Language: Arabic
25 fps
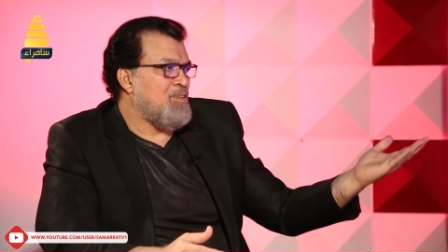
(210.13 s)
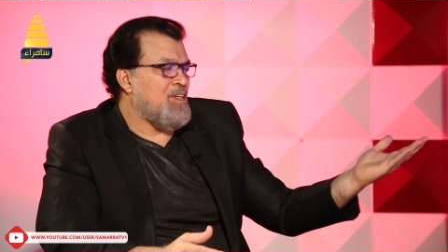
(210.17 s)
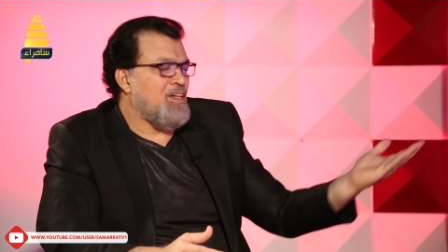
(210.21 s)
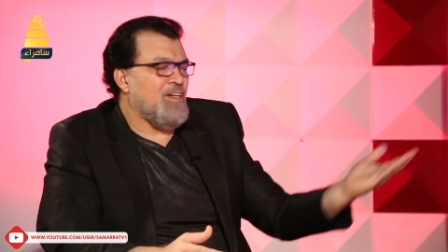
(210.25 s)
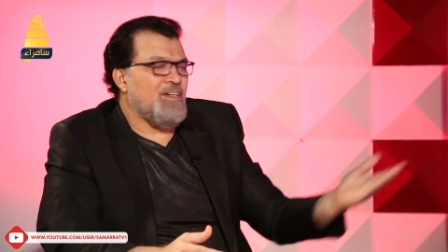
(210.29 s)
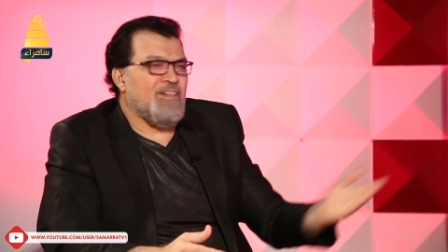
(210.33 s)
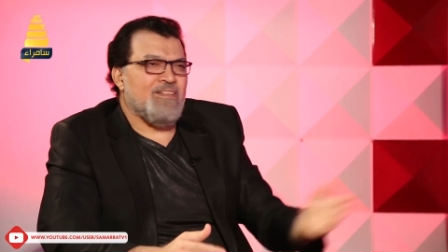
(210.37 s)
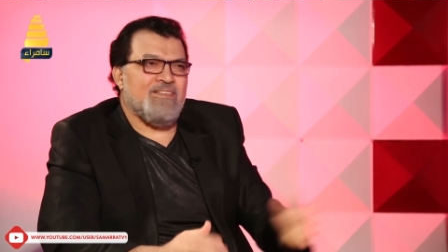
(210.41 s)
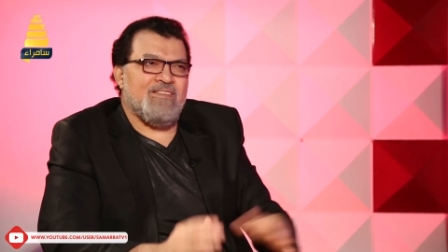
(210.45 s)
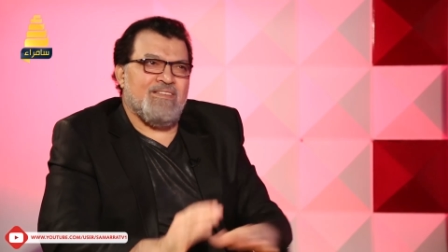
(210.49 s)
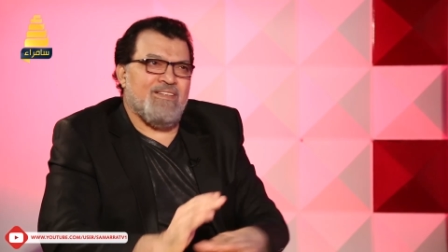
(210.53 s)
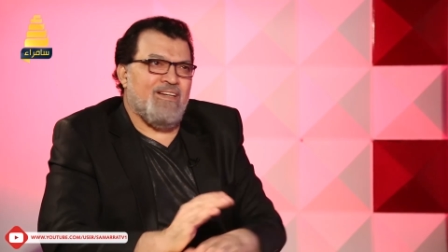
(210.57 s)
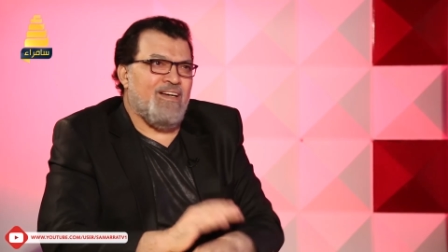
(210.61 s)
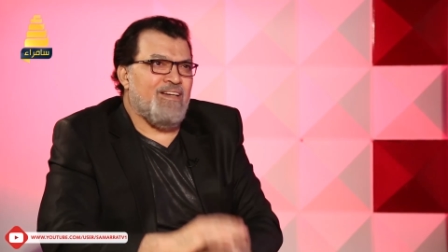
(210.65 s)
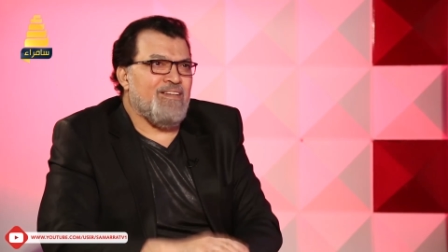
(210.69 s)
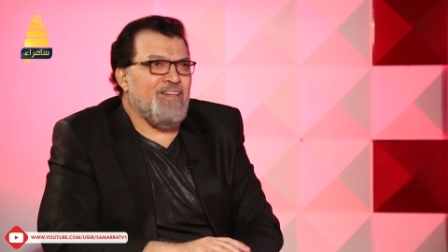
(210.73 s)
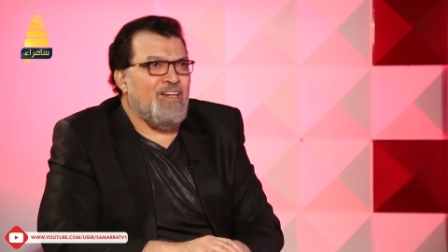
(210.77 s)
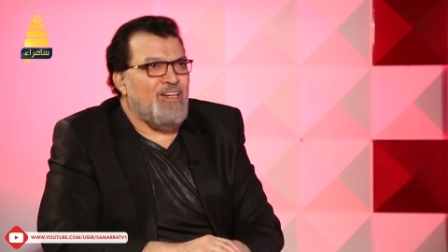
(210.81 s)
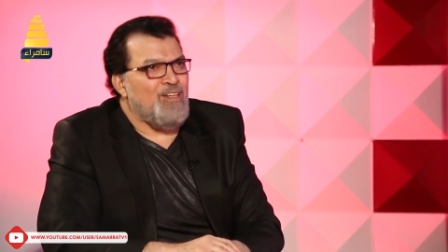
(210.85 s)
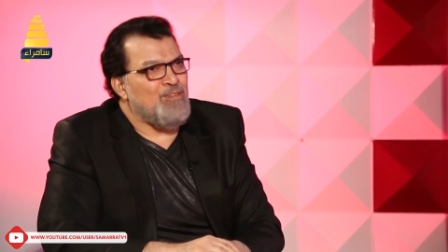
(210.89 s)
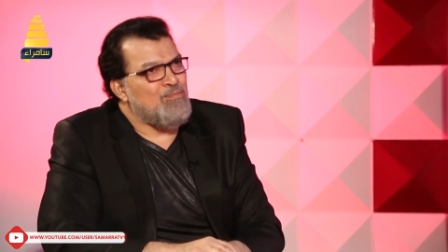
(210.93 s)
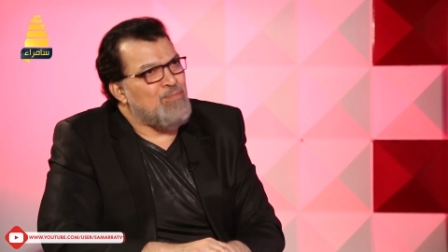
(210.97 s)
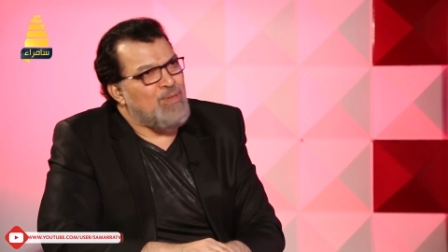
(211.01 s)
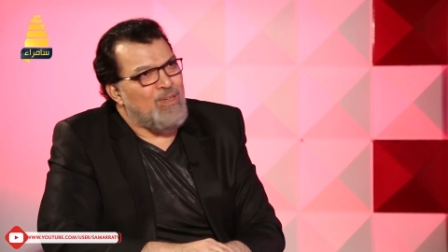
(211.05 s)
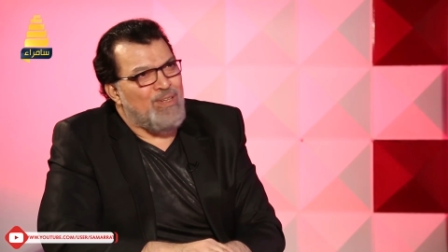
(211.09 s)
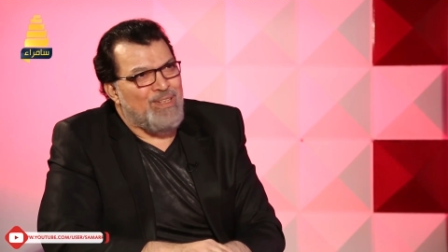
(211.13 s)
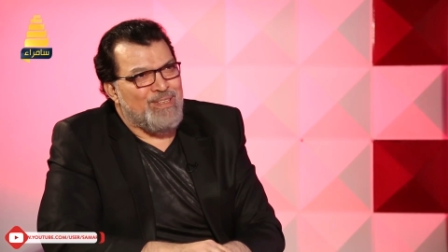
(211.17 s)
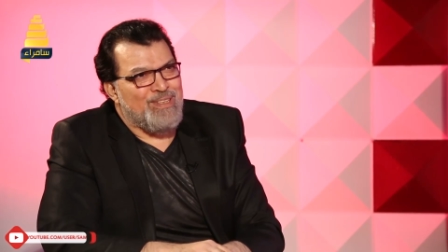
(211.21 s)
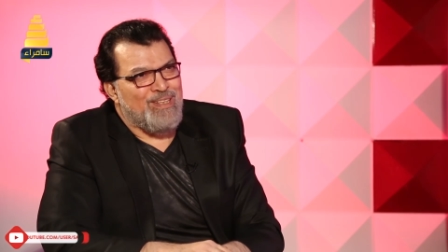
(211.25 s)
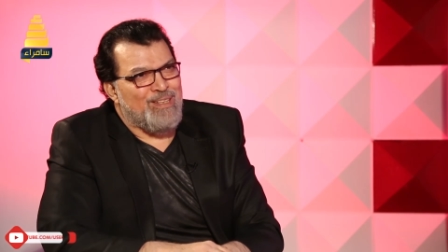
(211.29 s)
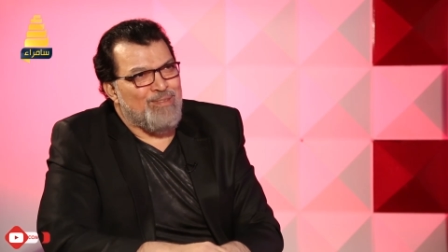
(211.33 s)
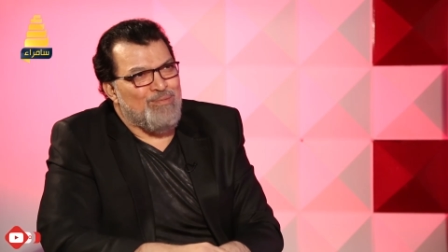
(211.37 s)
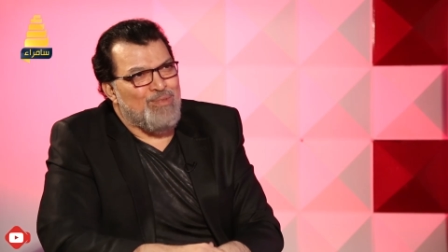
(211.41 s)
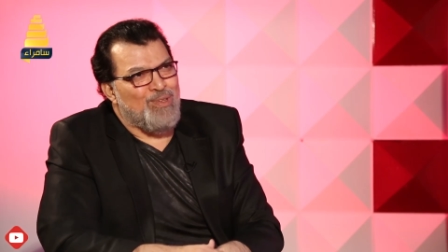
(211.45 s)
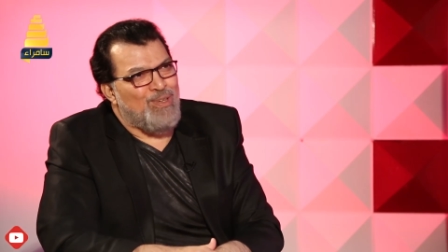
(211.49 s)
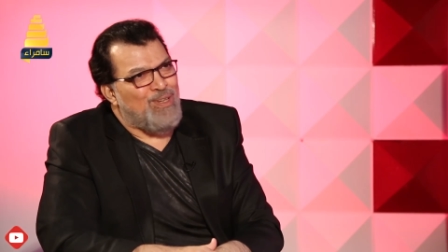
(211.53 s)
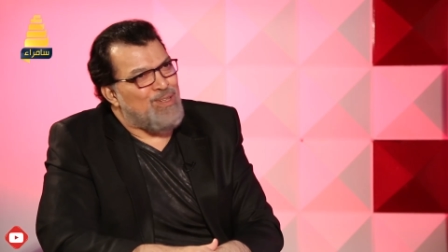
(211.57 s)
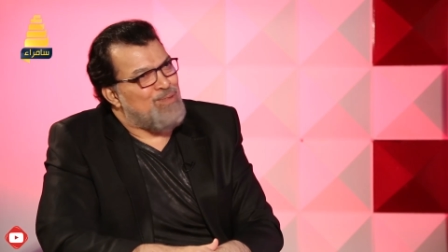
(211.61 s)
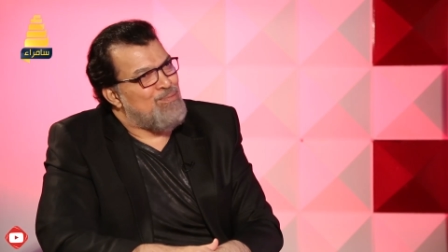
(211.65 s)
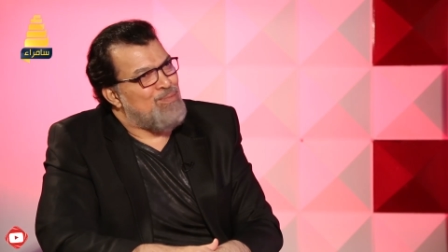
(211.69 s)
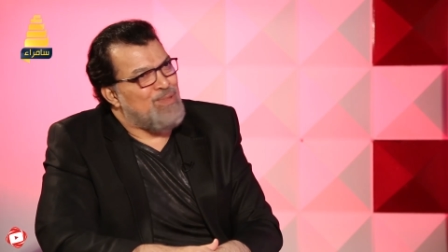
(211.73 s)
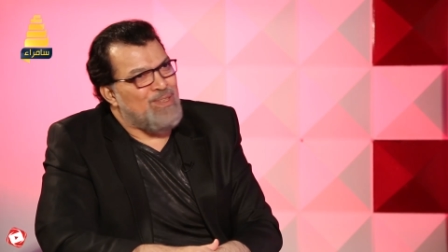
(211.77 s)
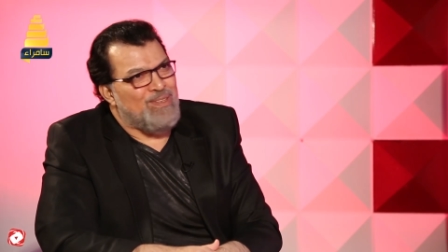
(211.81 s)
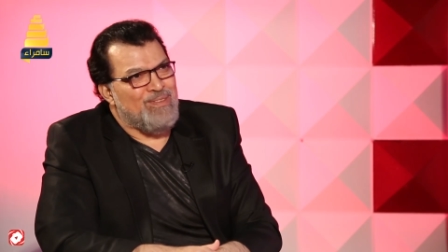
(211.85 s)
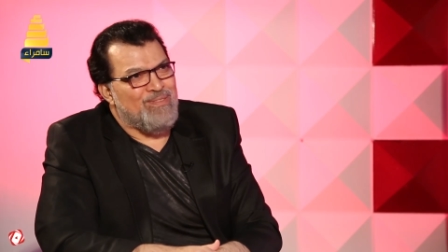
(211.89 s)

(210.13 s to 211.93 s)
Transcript: بالعكس انا احبه واحترمه واحبه